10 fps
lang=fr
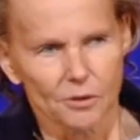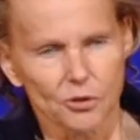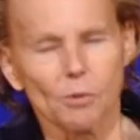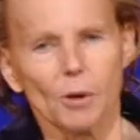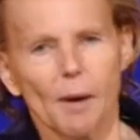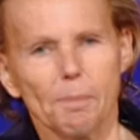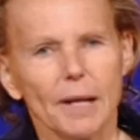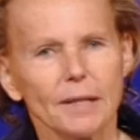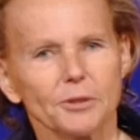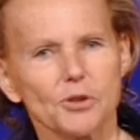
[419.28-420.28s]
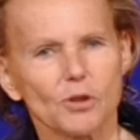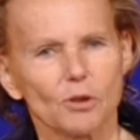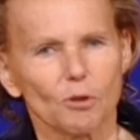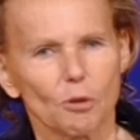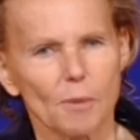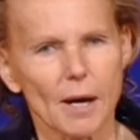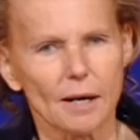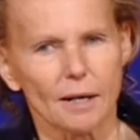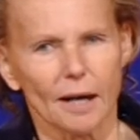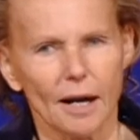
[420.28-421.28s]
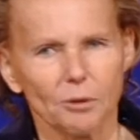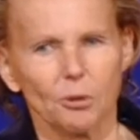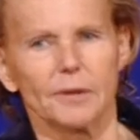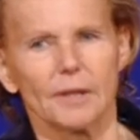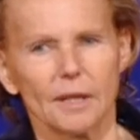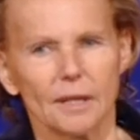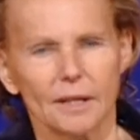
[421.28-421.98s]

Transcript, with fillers: je me rappelle de ce que m'a raconté